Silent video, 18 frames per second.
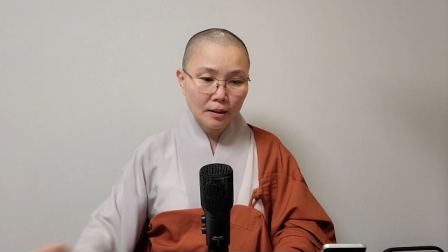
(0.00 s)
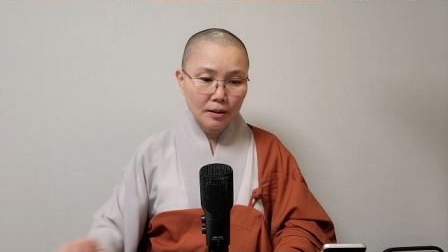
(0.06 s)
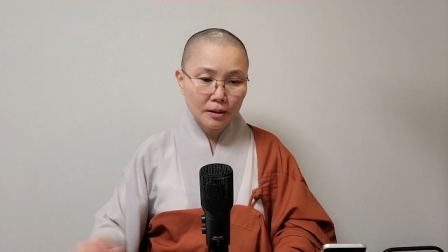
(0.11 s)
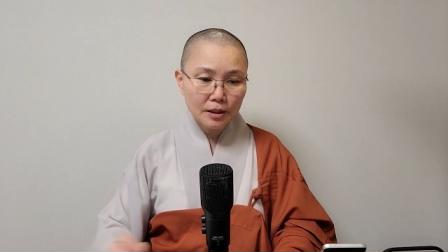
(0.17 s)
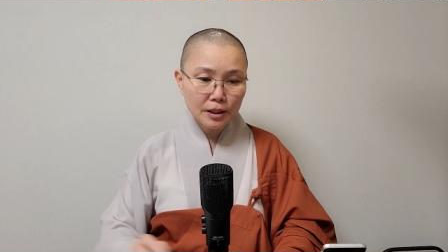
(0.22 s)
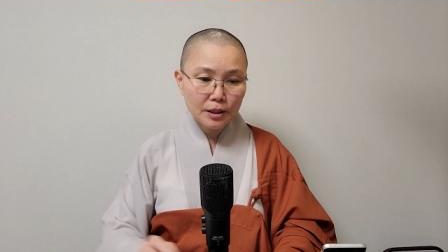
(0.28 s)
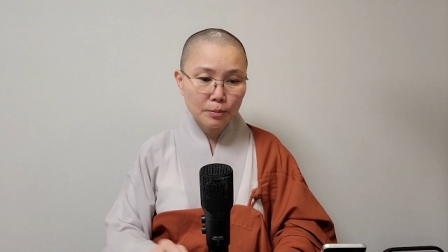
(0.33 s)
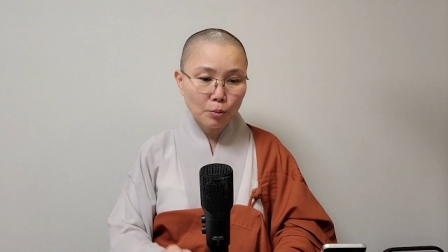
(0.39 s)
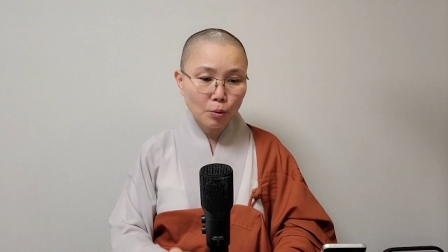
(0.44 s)

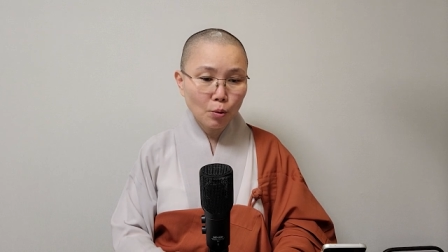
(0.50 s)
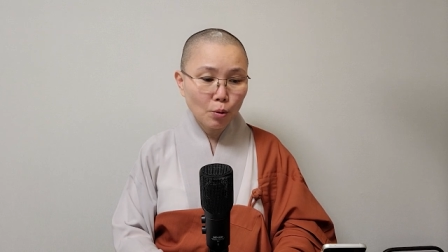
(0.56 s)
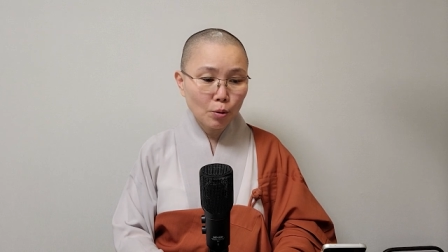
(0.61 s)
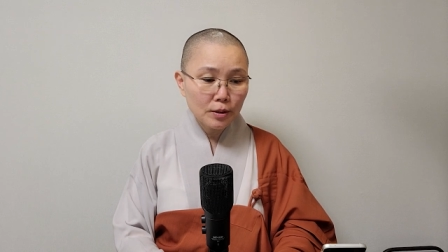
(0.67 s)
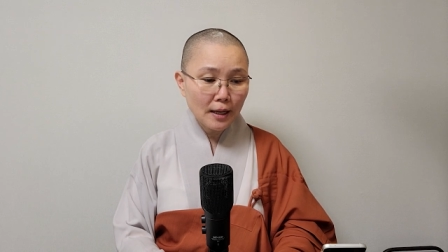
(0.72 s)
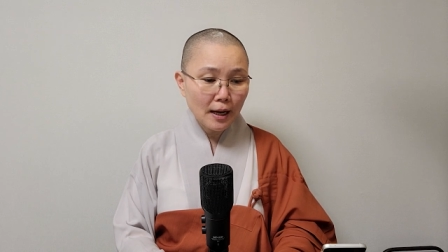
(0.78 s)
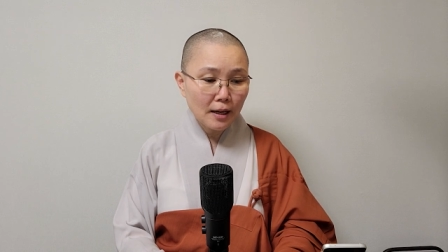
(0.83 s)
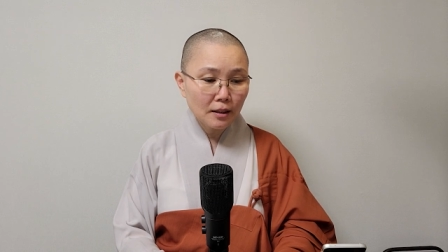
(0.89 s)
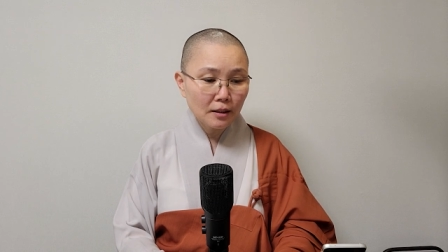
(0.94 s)
15
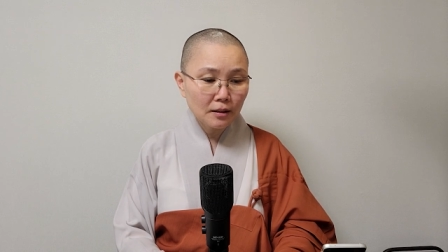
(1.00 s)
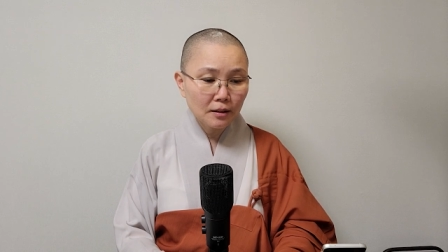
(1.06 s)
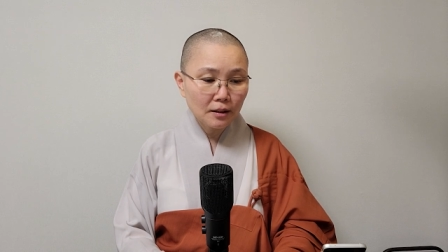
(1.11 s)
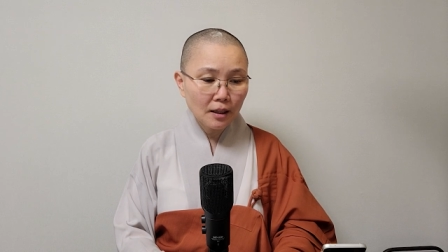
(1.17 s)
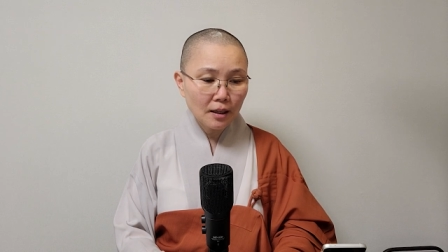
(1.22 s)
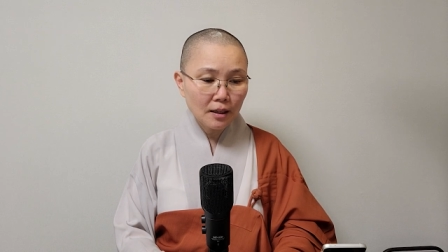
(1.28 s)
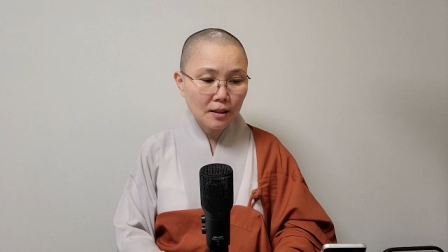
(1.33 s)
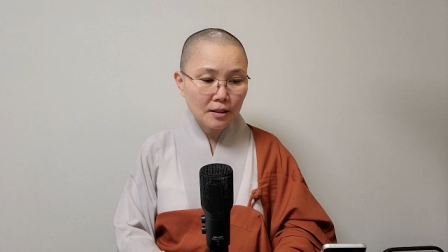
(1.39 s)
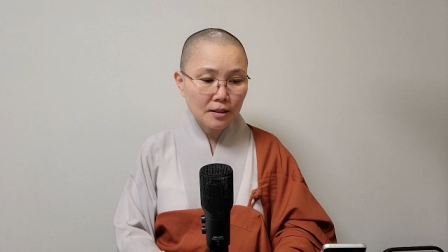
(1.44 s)

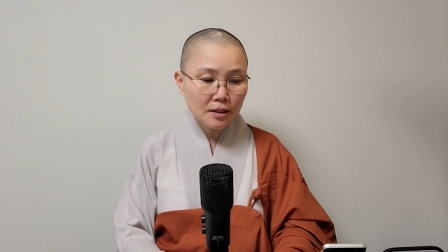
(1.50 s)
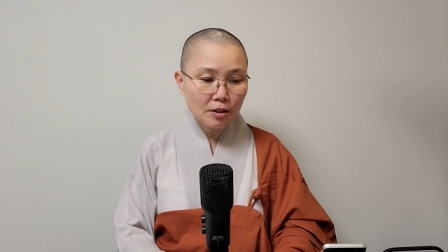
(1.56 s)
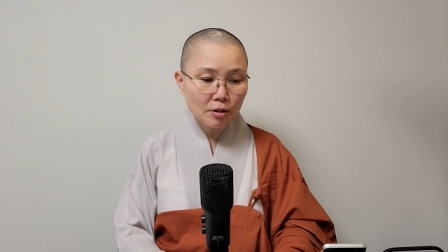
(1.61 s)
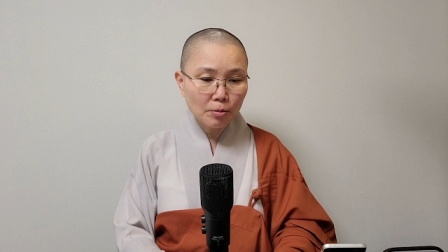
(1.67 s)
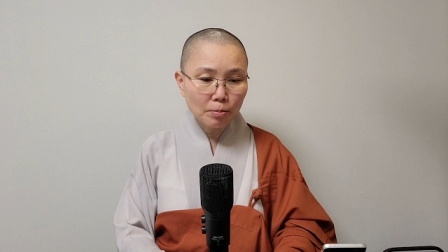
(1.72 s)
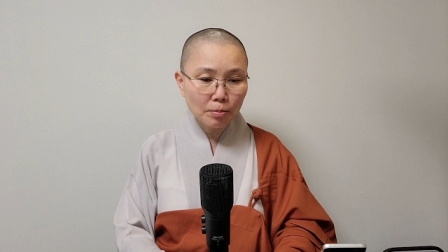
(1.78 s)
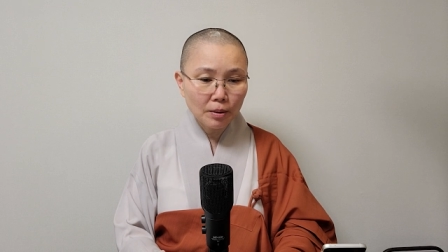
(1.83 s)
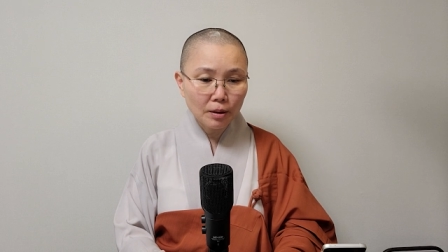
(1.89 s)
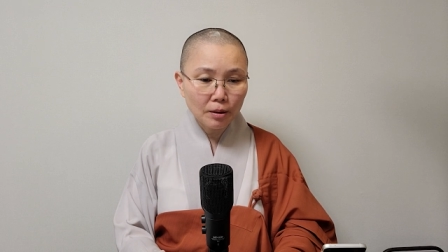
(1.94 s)
상당
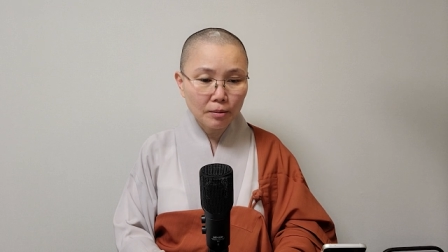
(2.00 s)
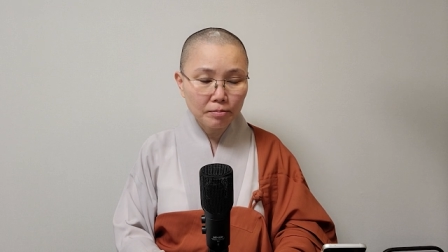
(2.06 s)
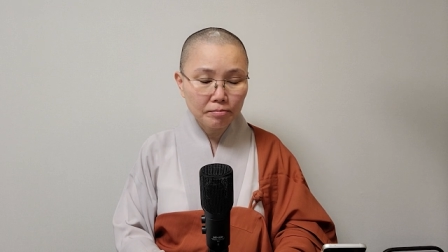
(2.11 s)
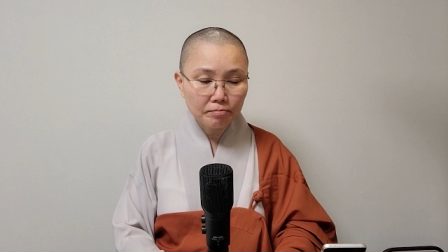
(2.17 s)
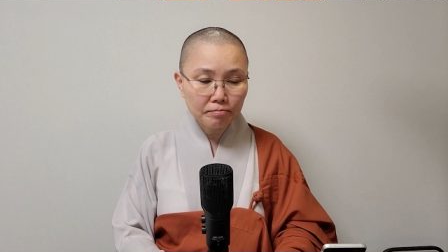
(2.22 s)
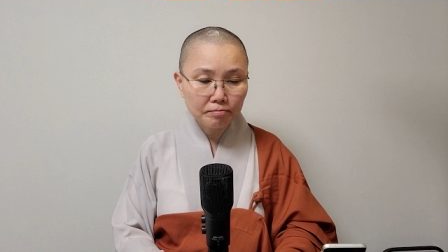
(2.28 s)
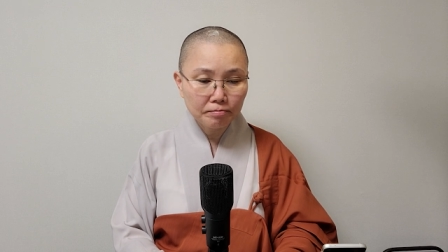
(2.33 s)
설법